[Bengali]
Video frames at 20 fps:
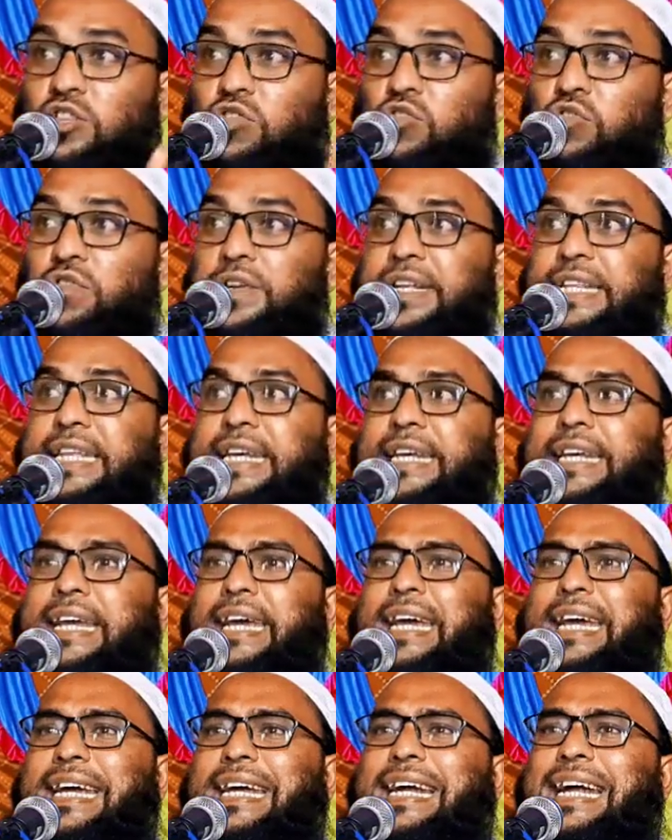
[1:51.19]
দুই
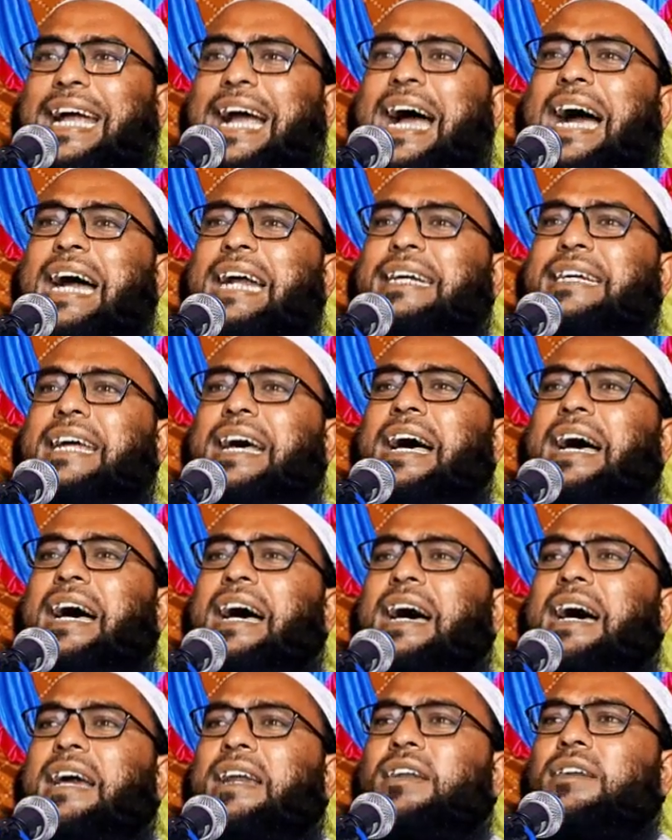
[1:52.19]
দিকে
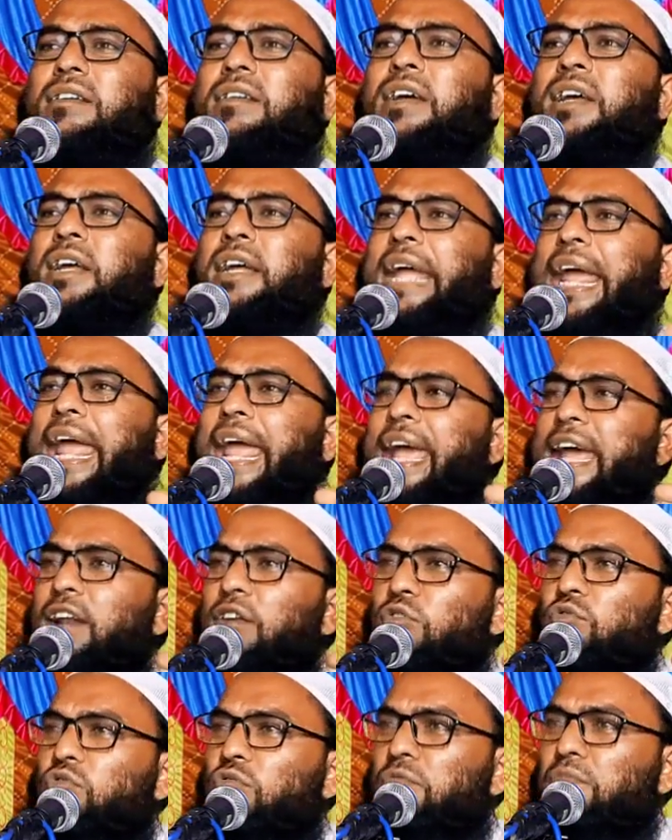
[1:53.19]
কাঁটার
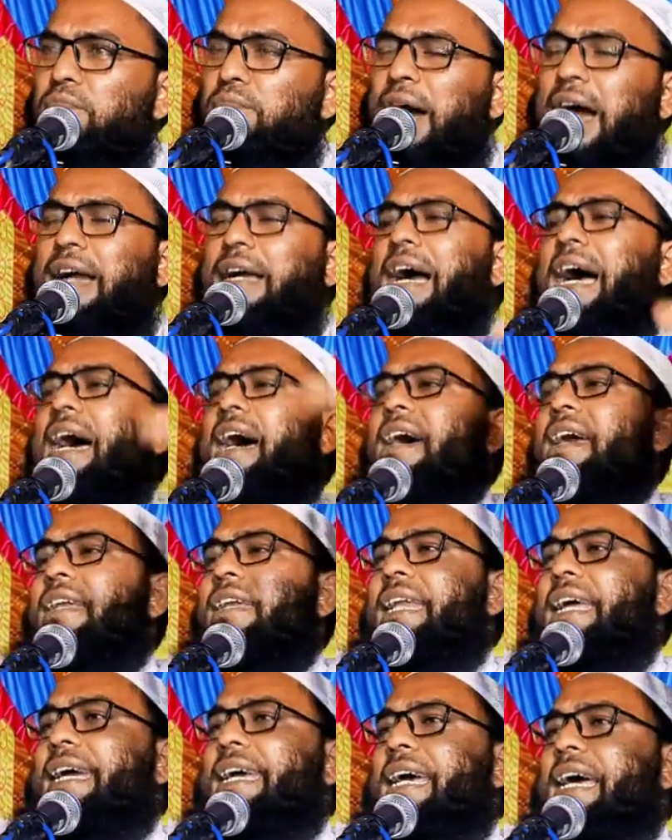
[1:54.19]
এইরকম বাগান
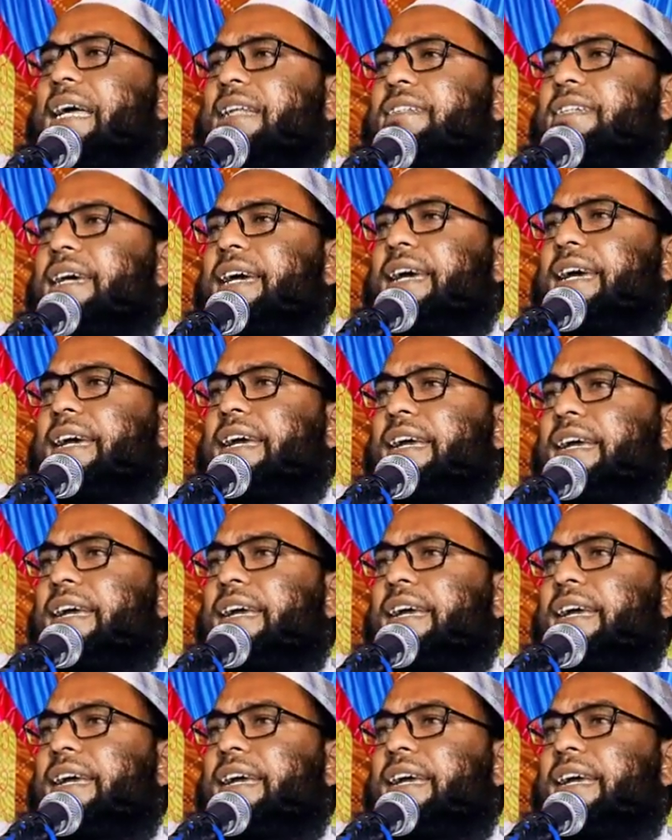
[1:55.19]
লেগে আছে